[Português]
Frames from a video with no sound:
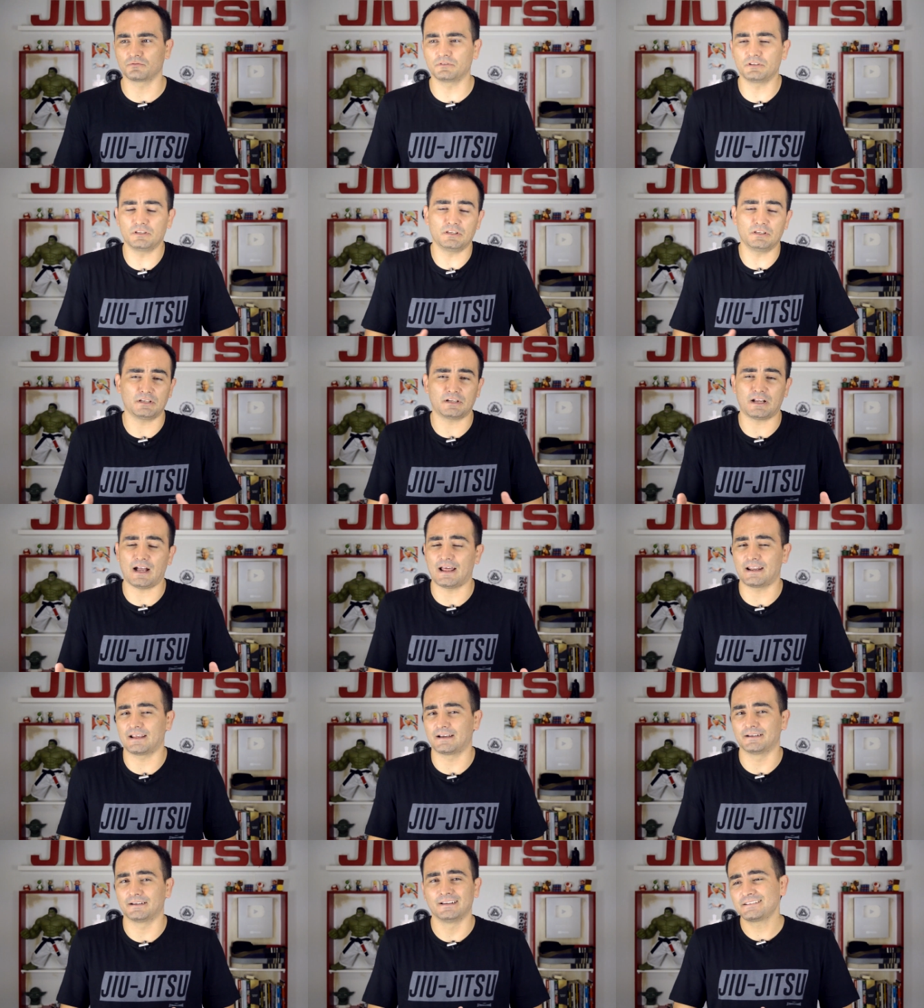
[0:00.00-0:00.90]
E,
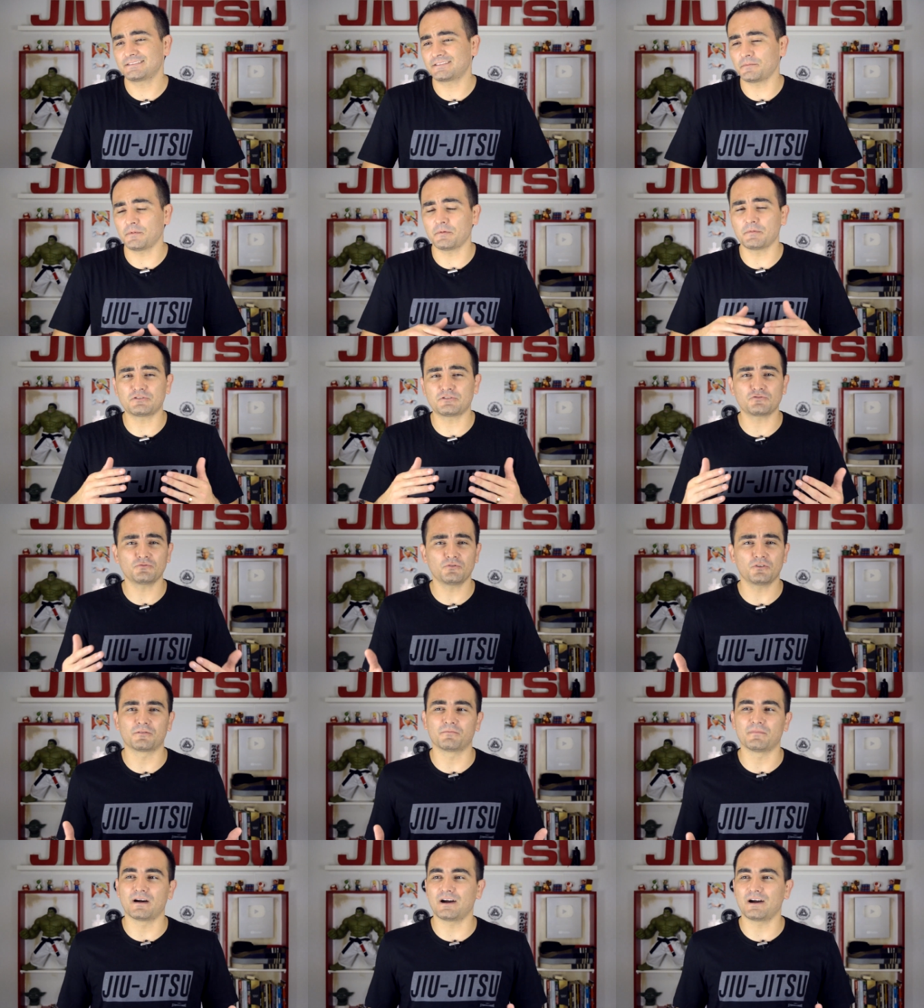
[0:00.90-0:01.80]
cara, extremamente
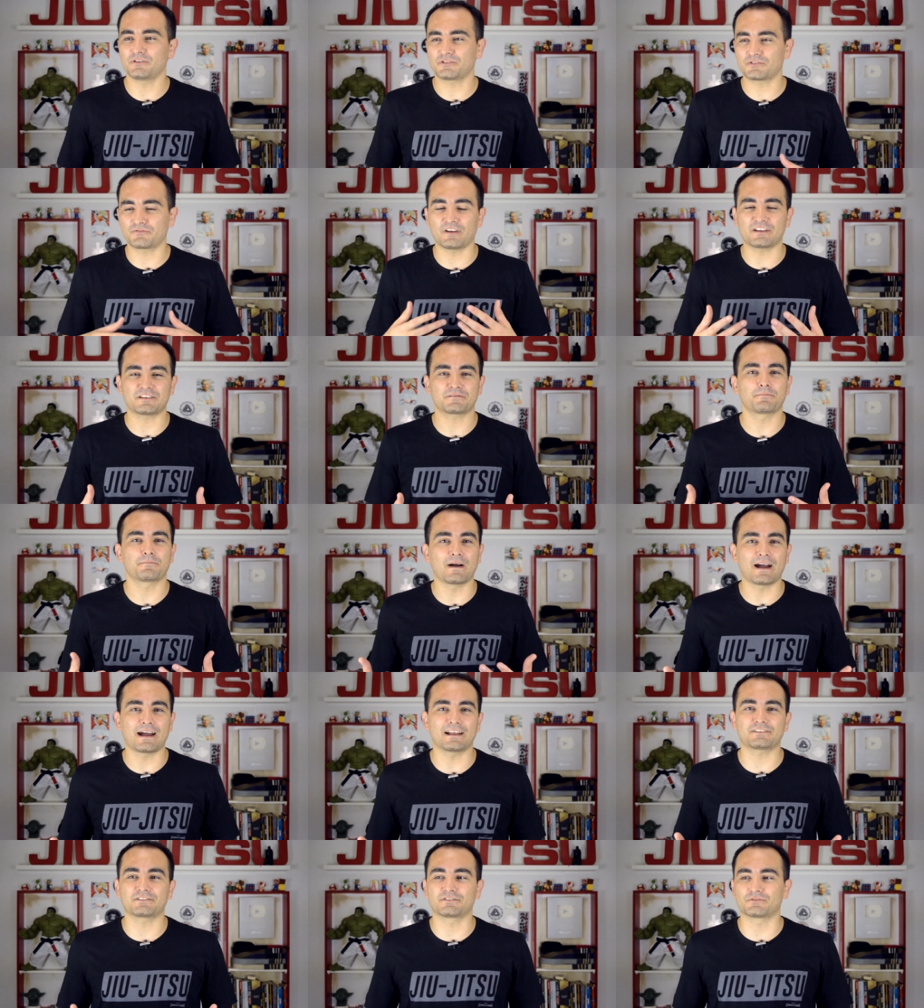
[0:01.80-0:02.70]
normal, isso faz
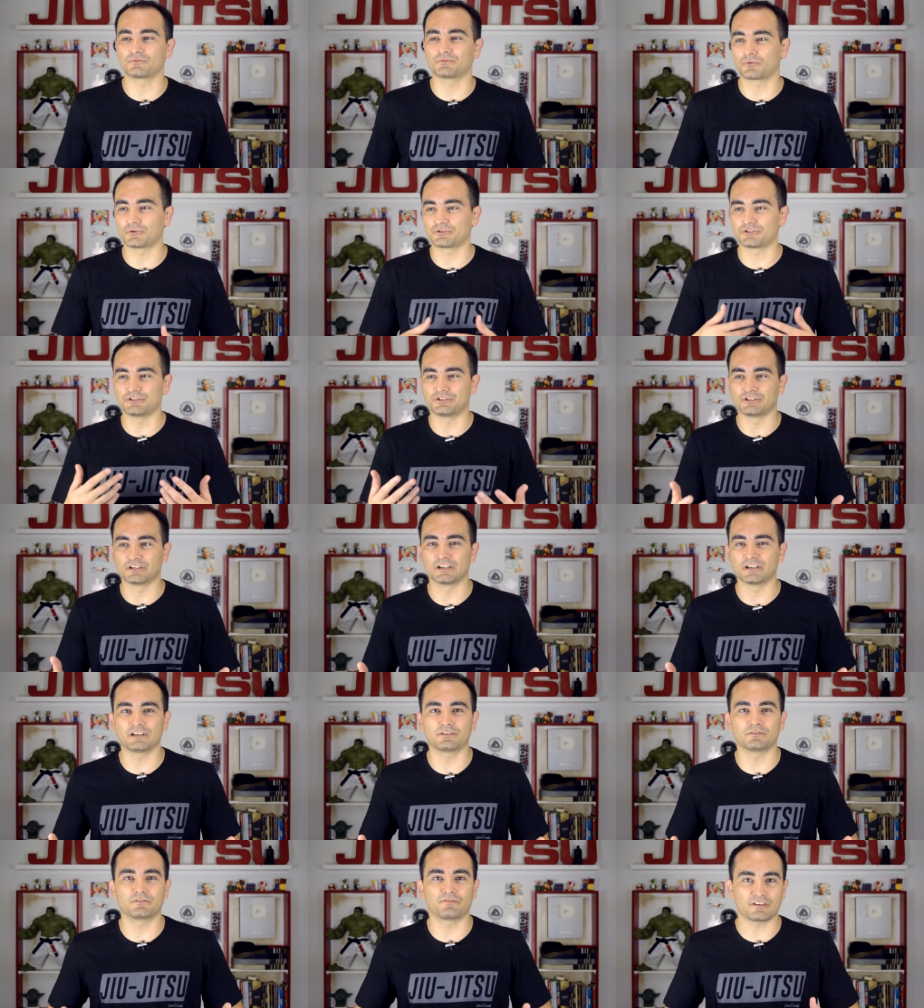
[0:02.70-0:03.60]
parte do
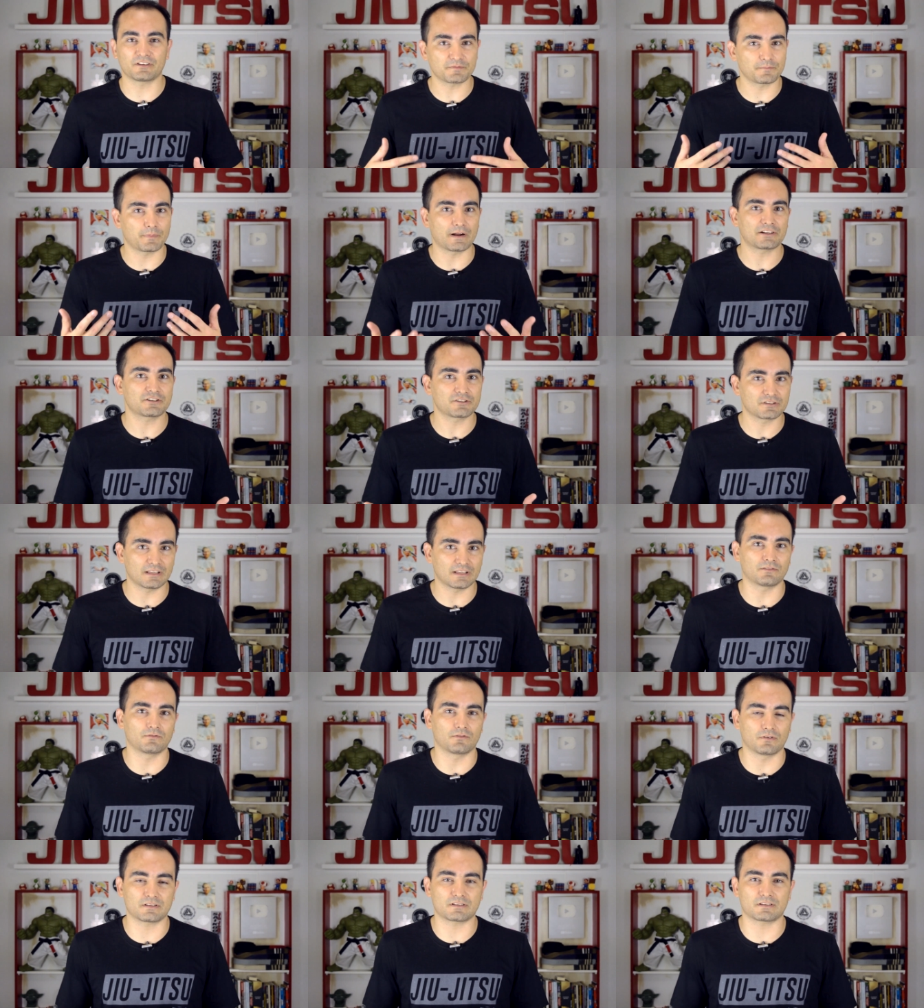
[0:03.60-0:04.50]
cotidiano e faz parte da
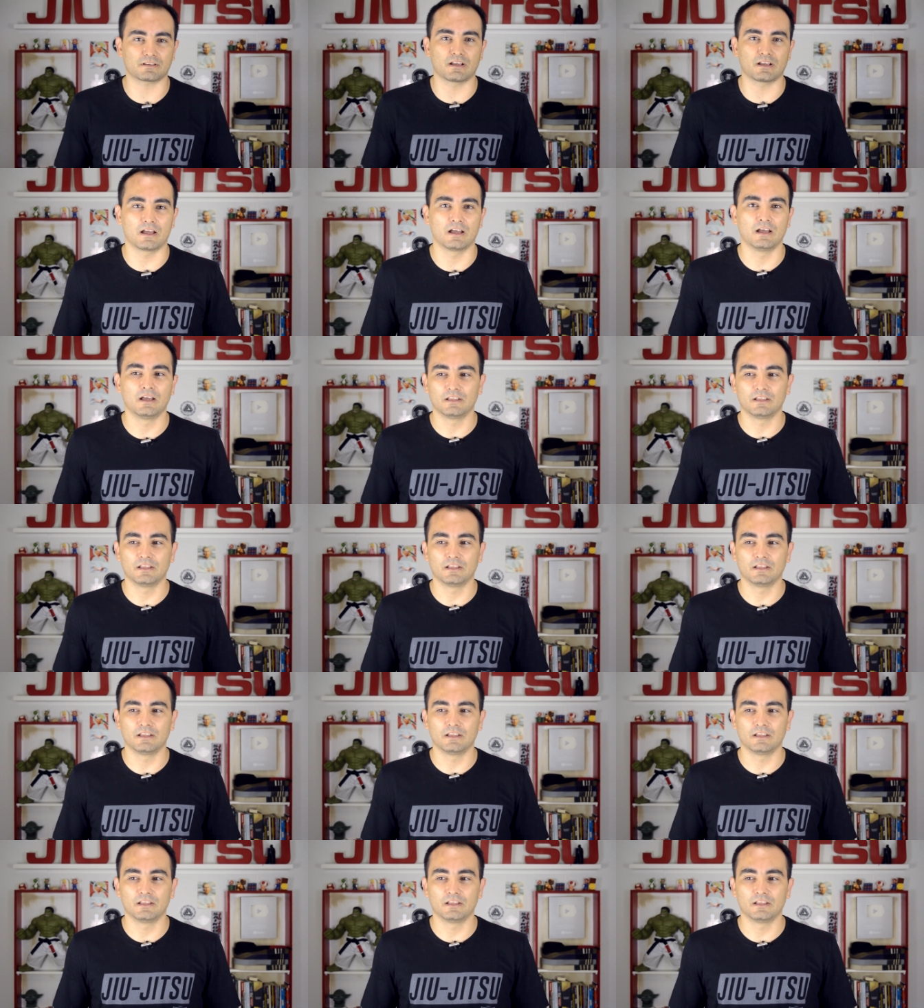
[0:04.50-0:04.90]
nossa,